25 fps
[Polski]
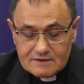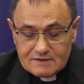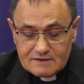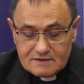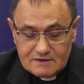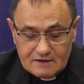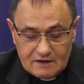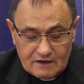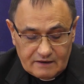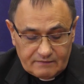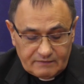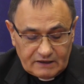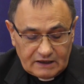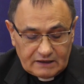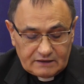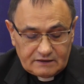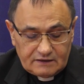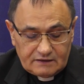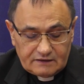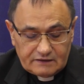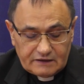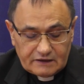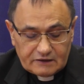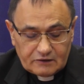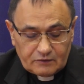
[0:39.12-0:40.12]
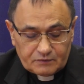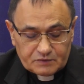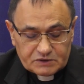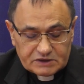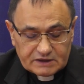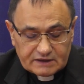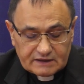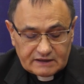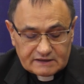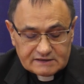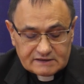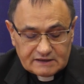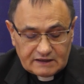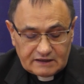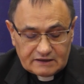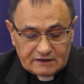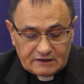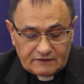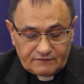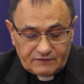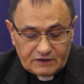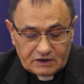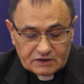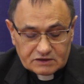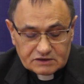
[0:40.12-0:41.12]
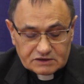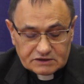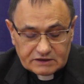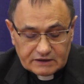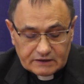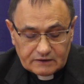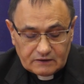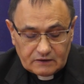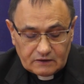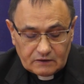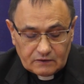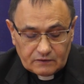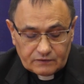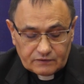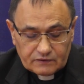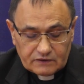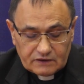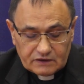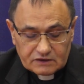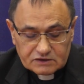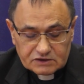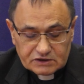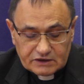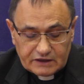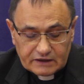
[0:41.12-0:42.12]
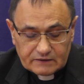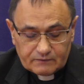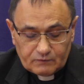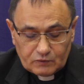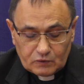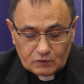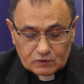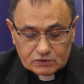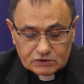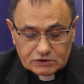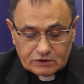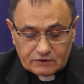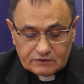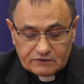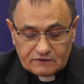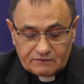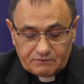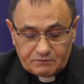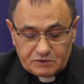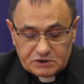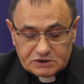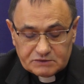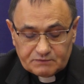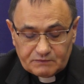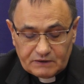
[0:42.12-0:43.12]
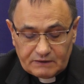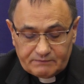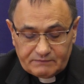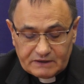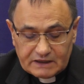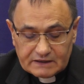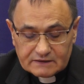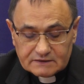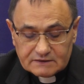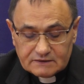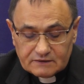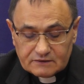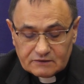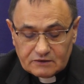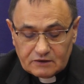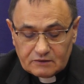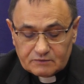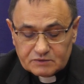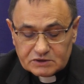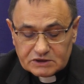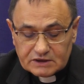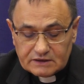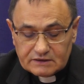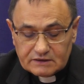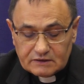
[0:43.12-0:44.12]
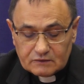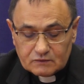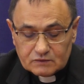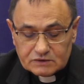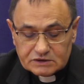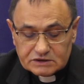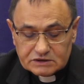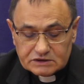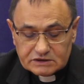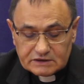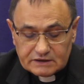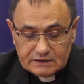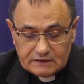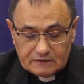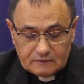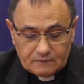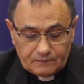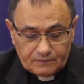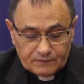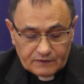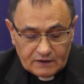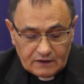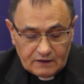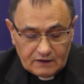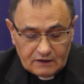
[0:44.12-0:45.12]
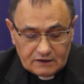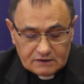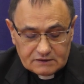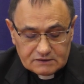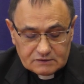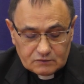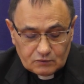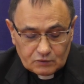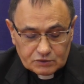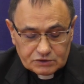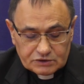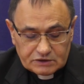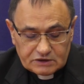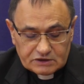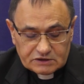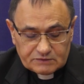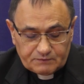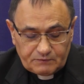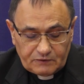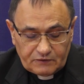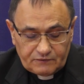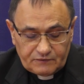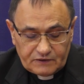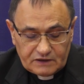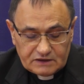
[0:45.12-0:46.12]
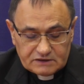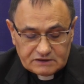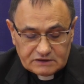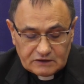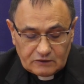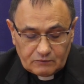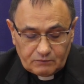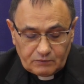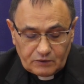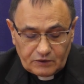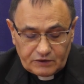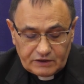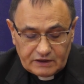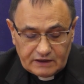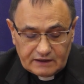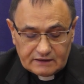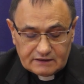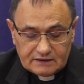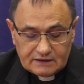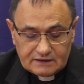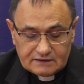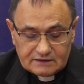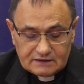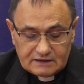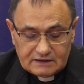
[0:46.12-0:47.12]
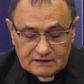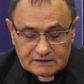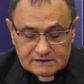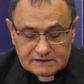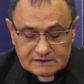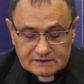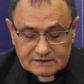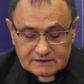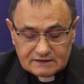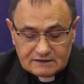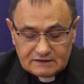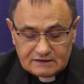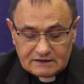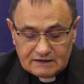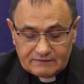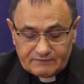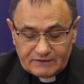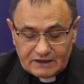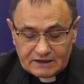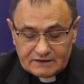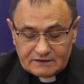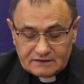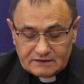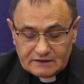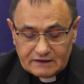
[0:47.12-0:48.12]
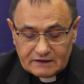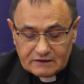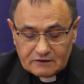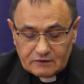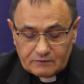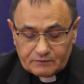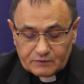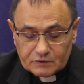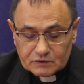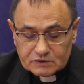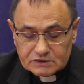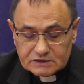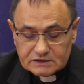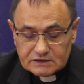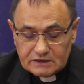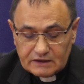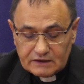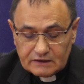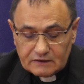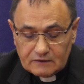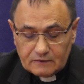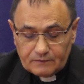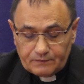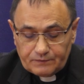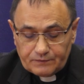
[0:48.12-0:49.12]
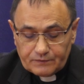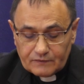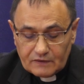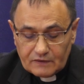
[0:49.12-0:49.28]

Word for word: Nie ma innego przykazania większego od tych. Rzekł mu uczony w piśmie bardzo dobrze, nauczycielu. Słusznież powiedział, bo jeden jest i nie ma innego prócz niego.